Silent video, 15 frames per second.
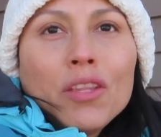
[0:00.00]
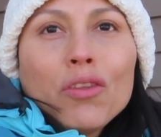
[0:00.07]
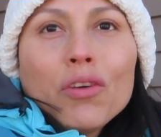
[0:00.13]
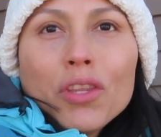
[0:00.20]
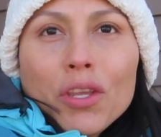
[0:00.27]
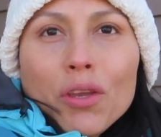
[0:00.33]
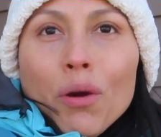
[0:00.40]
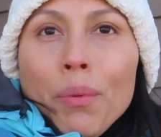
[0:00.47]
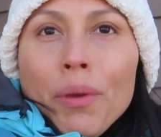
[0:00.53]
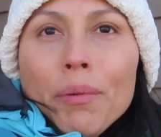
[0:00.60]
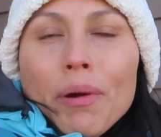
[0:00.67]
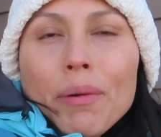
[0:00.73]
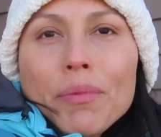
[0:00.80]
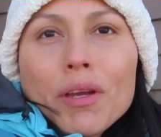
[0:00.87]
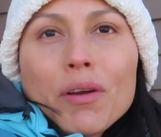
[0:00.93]
Donde yo
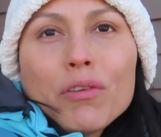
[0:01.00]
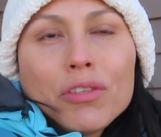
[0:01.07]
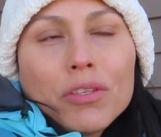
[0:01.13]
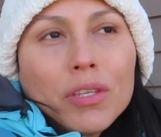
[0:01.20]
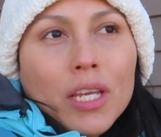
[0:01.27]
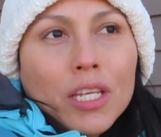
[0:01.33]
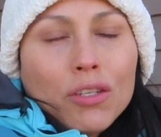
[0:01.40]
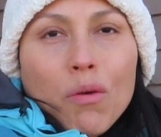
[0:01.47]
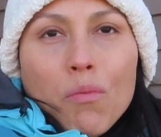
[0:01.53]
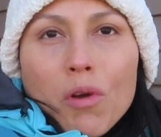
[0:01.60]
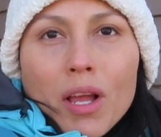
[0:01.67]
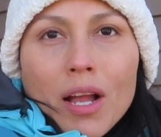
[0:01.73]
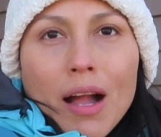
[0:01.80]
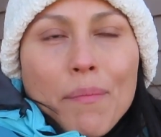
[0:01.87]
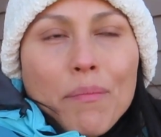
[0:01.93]
vivo, amigos, es
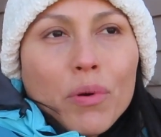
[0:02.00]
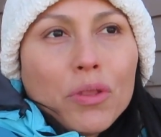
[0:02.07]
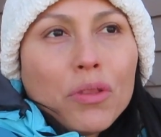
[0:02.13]
como el campo,